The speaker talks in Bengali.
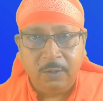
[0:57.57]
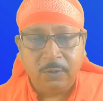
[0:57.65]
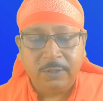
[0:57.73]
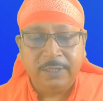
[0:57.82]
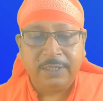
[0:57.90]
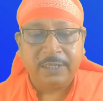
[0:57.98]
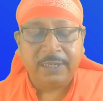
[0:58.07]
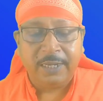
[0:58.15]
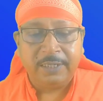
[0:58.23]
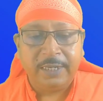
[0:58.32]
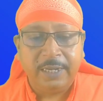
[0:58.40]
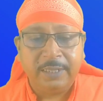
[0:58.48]
লোন নিতে
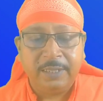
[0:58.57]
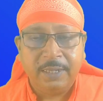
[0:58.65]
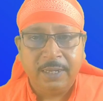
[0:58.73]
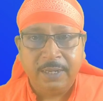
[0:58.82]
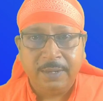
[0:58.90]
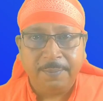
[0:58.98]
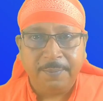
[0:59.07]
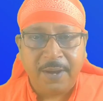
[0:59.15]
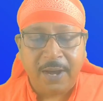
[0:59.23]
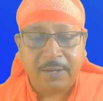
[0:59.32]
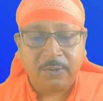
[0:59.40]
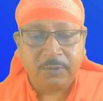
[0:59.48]
চাইছেন
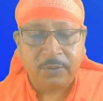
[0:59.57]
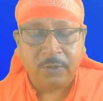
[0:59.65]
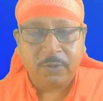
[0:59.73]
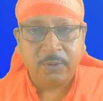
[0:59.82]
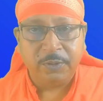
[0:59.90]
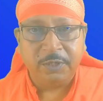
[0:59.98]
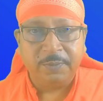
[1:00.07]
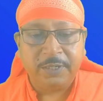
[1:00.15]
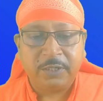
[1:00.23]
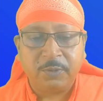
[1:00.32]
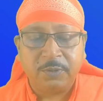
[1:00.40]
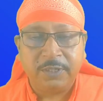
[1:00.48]
বা কোনো রকম
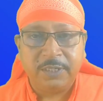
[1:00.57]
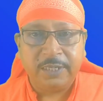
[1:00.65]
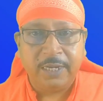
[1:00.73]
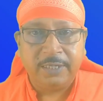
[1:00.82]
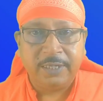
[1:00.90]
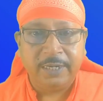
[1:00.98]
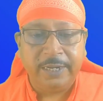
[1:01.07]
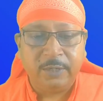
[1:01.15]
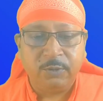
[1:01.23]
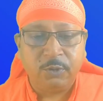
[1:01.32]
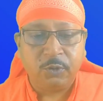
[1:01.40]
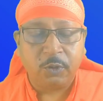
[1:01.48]
ইনভেস্ট করতে চাইছেন
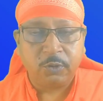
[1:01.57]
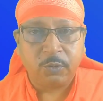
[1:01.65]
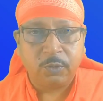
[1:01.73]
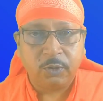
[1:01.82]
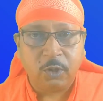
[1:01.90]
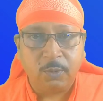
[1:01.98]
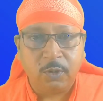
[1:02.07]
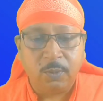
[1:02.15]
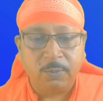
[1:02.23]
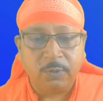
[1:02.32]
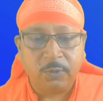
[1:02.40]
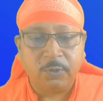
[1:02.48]
একটু সতর্কতা
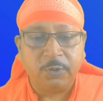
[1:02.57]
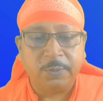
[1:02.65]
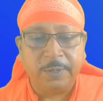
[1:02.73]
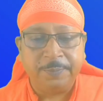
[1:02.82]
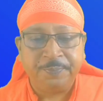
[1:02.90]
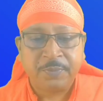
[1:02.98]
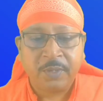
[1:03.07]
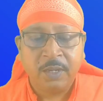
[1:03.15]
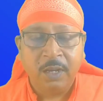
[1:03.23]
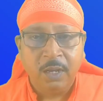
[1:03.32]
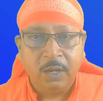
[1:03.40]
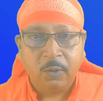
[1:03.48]
অবলম্বন করবেন
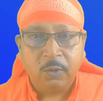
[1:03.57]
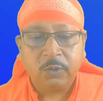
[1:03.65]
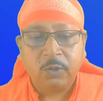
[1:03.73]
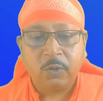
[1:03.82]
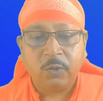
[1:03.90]
কোনো